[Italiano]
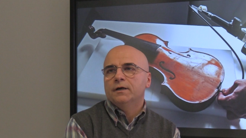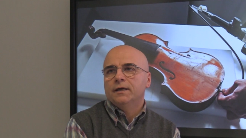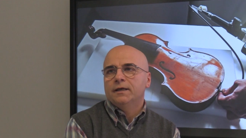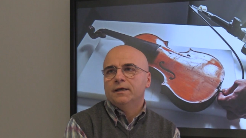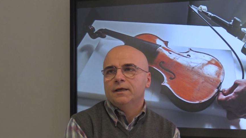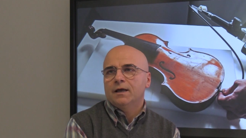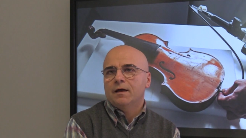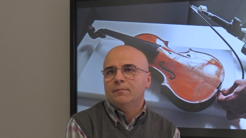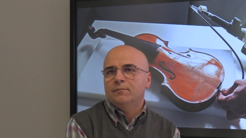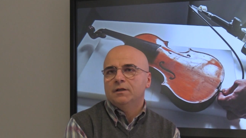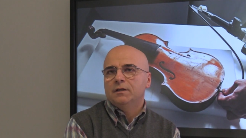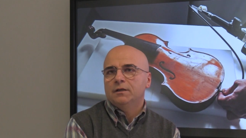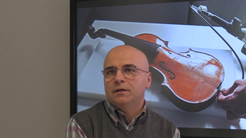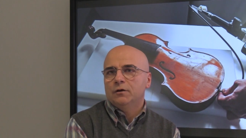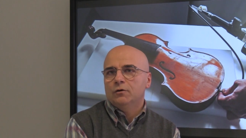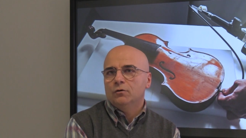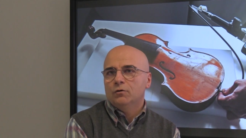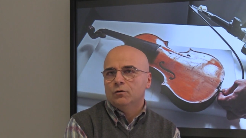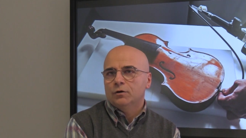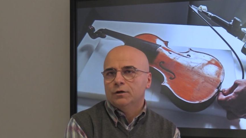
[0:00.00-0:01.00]
richiami
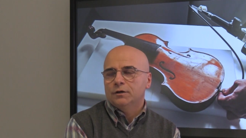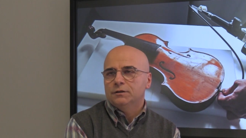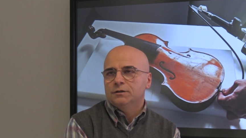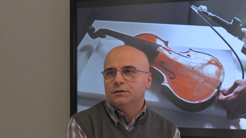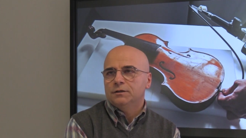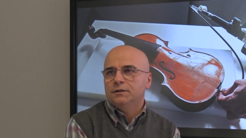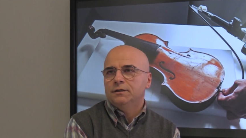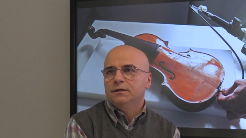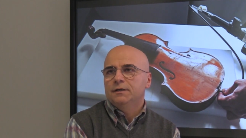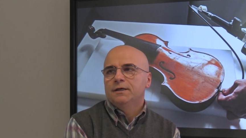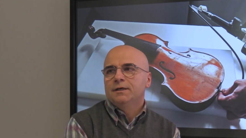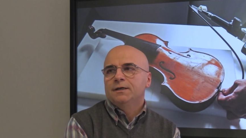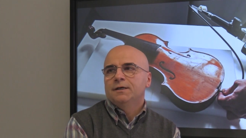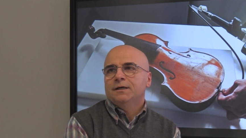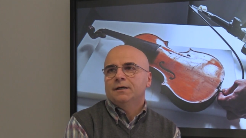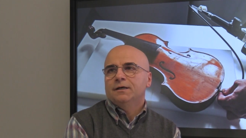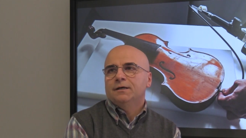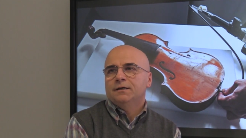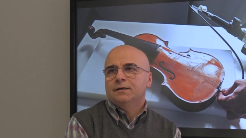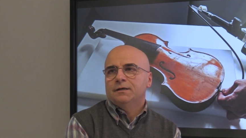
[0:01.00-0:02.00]
teorici,
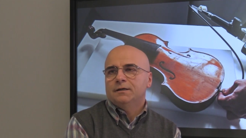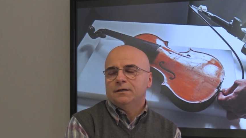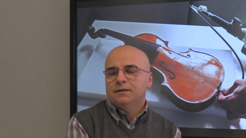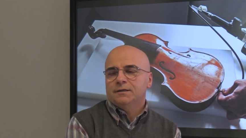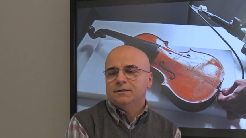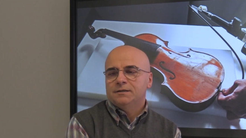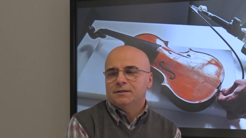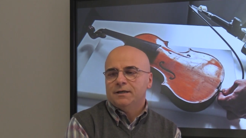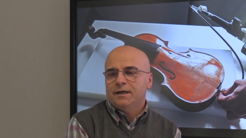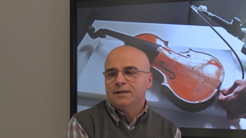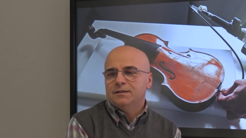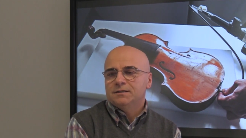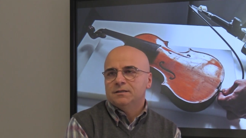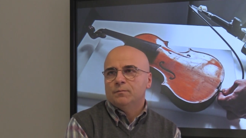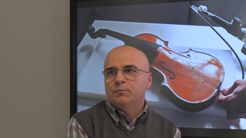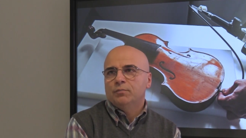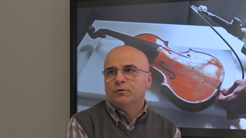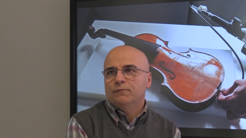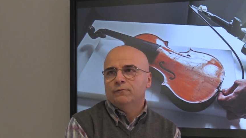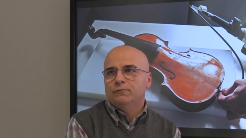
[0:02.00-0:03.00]
eh,
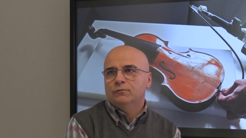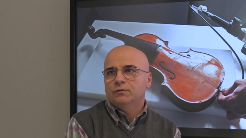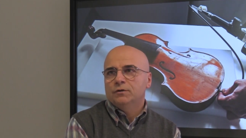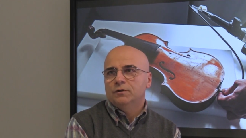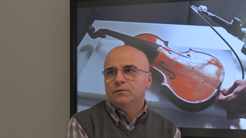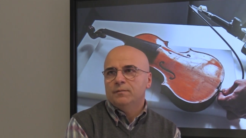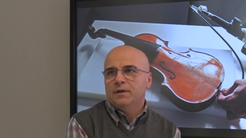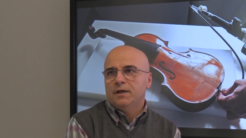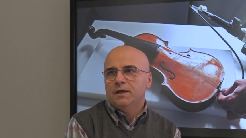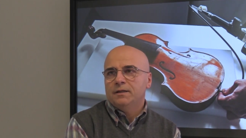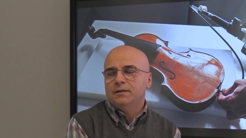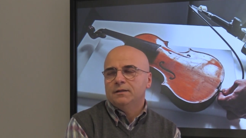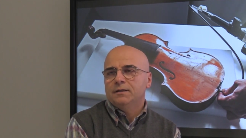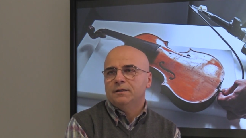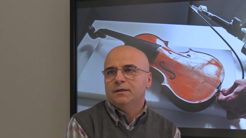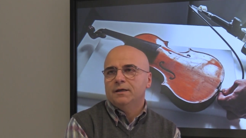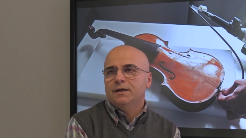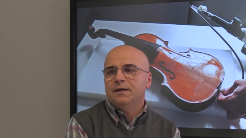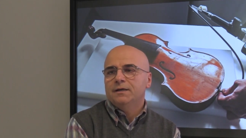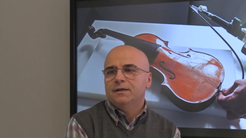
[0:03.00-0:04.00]
senza approfondimenti